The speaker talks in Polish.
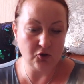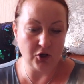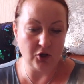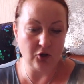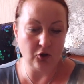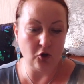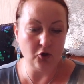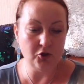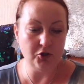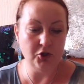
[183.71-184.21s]

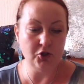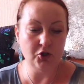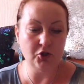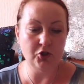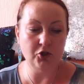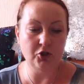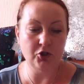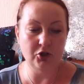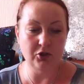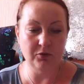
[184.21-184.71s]
szerokości
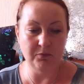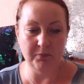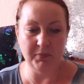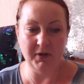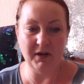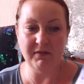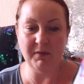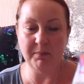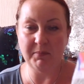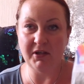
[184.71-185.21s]

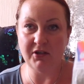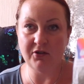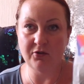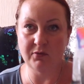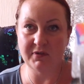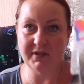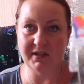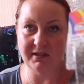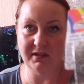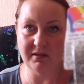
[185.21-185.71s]
prawie
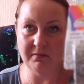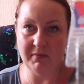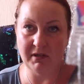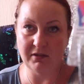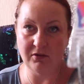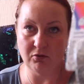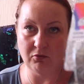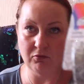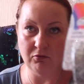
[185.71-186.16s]
5 cm.